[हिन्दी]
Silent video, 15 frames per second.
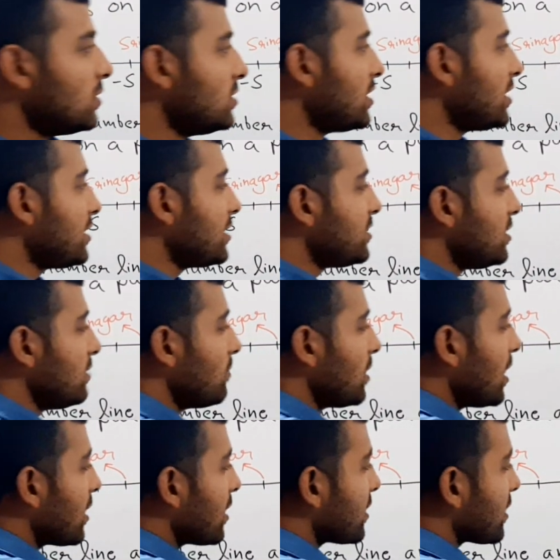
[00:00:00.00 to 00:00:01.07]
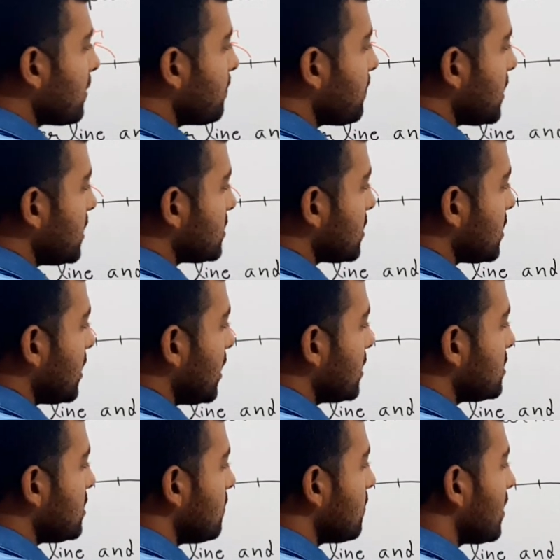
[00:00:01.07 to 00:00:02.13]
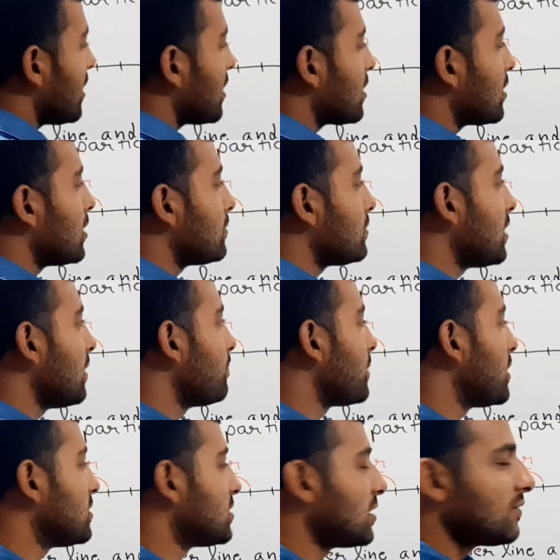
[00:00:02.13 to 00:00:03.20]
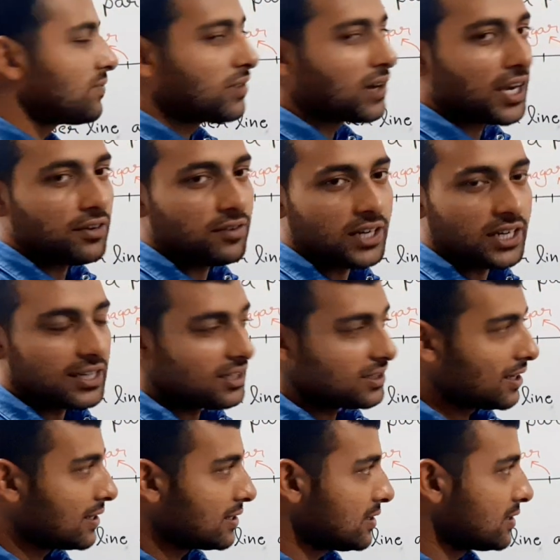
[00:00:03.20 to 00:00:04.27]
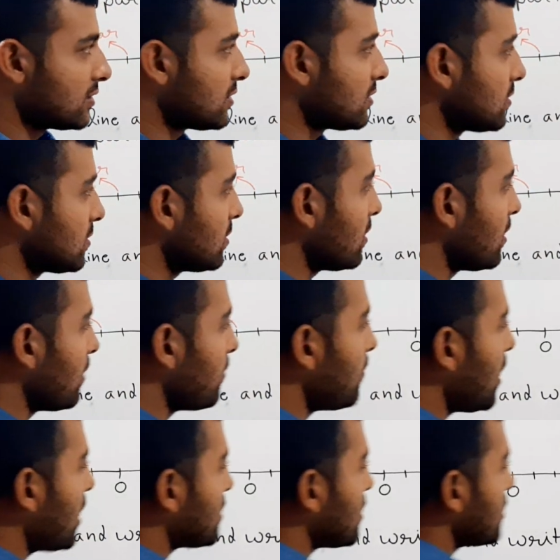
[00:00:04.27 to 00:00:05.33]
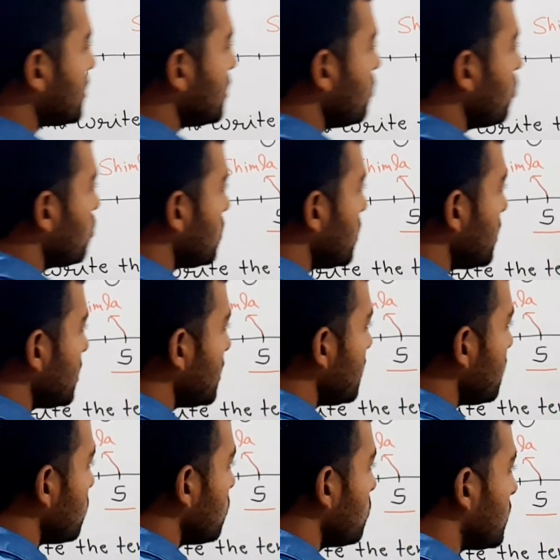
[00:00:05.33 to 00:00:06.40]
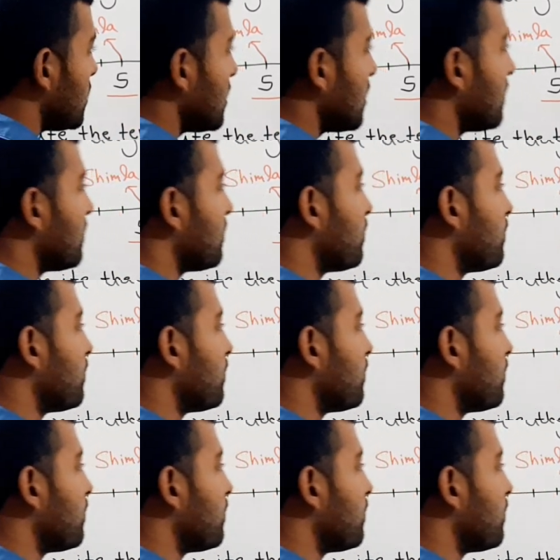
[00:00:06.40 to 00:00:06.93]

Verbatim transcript: जैसे शिमला का टेम्परेचर है शिमला का टेम्परेचर है फाइव डिग्री सेल्सियस अब बात आती है ऊटी की ऊँटी का